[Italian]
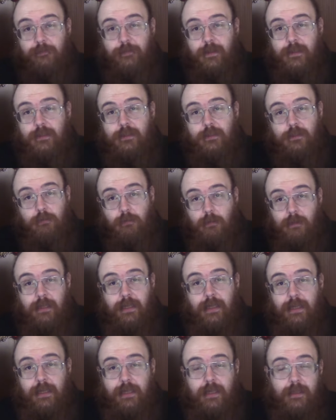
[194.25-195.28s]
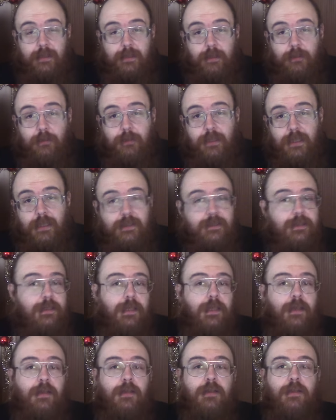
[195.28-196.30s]
fazione degli
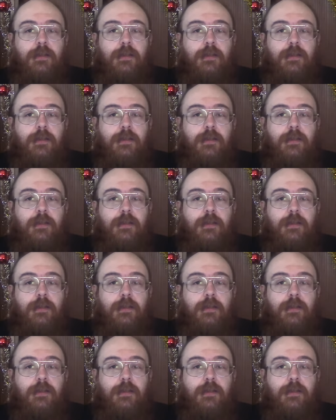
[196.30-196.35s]
antagonisti.